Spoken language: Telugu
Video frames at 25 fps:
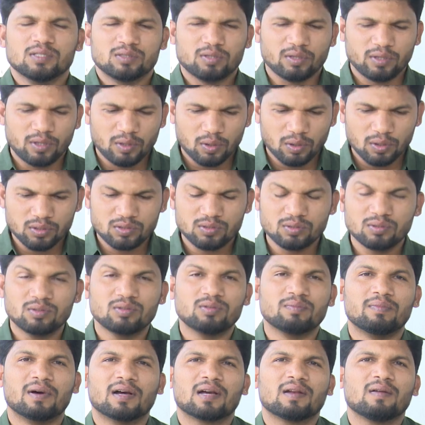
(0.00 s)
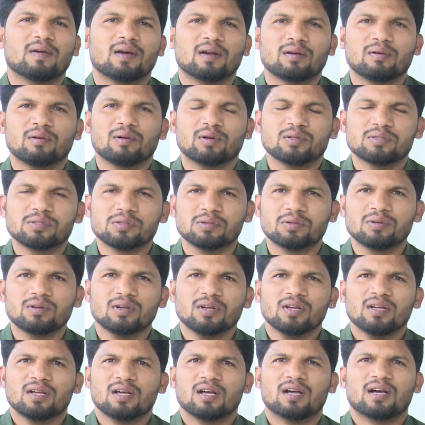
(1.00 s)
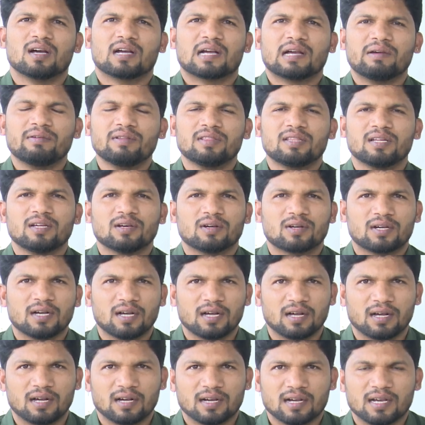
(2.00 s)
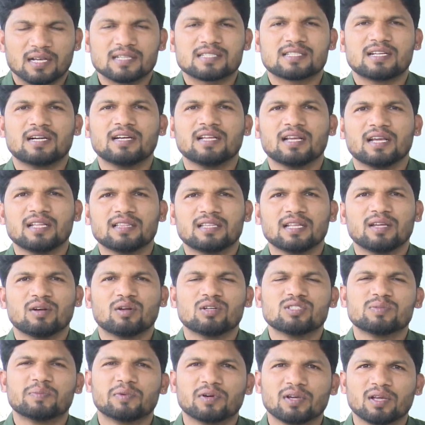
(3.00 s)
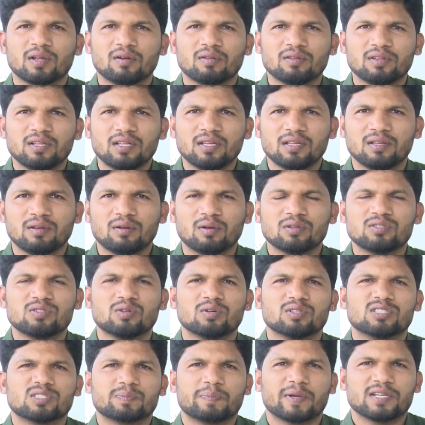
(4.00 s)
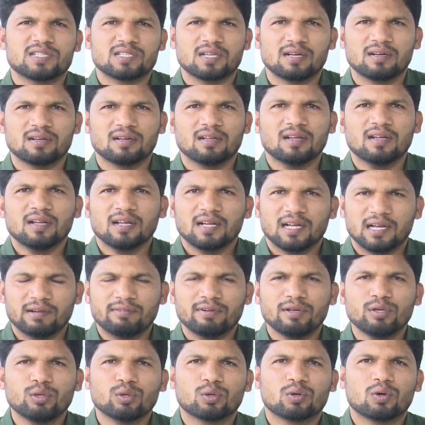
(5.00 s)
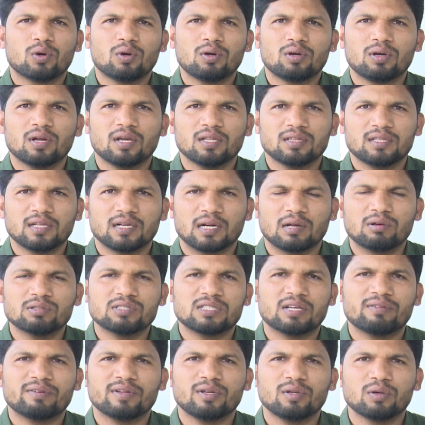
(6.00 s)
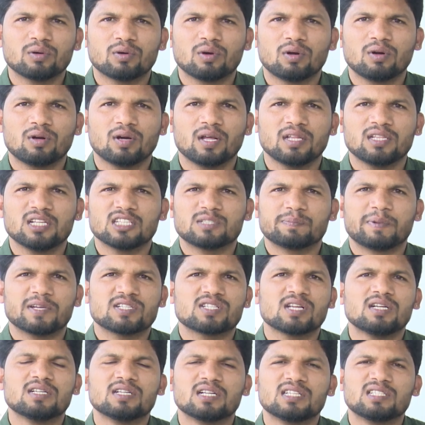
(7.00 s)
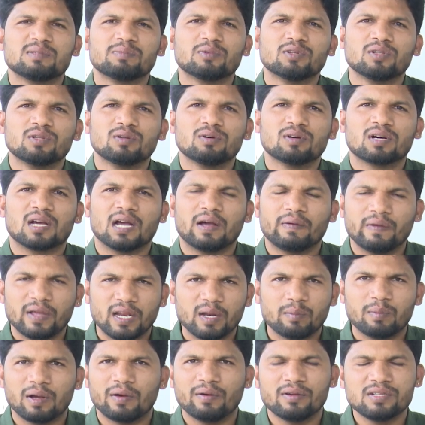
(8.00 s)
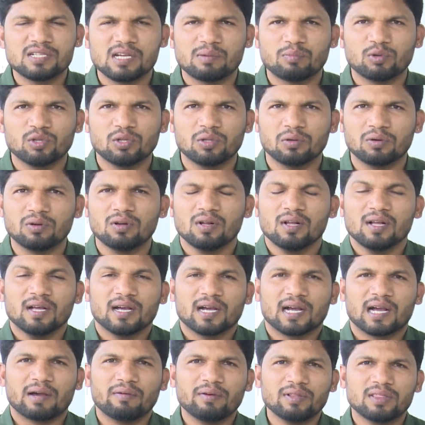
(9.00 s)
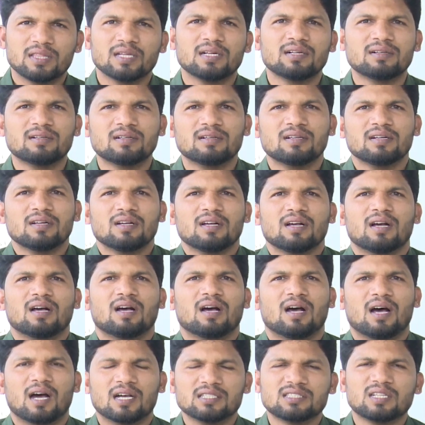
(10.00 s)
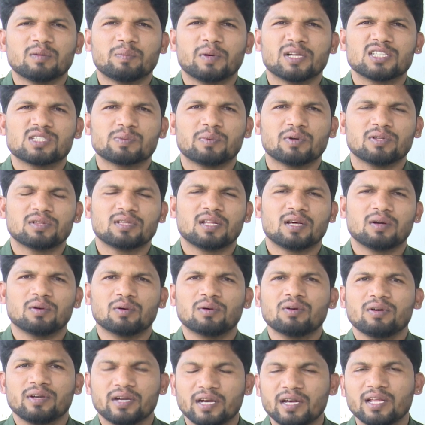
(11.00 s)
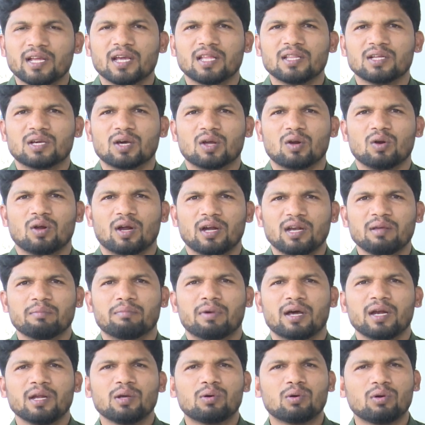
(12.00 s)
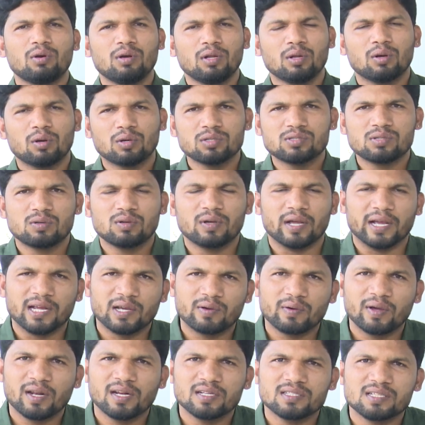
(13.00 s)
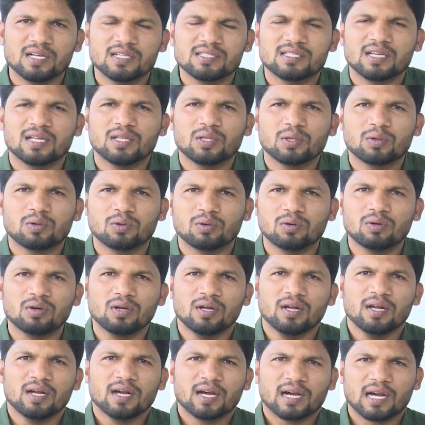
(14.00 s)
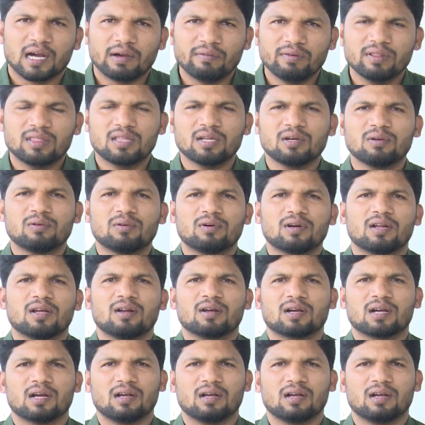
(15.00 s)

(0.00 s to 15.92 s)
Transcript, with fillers: సో ఈరోజు మంగళవారం రోజు కవిత యొక్క కస్టడీ అయితే ఈరోజు ముగియనుంది ఈరోజు స్పెషల్ అవెన్యూ కోర్టులో అయితే రౌస్ అవెన్యూ కోర్టులో అయితే స్పెషల్ జడ్జి ముందు కావేరీ బవేజ ముందు కవితను హాజరుపరచబోతున్నారు ఈడీ అధికారులు అంటే మరికొన్ని రోజులు ఎంక్వైరీ చేసేందుకు కవితను కూడా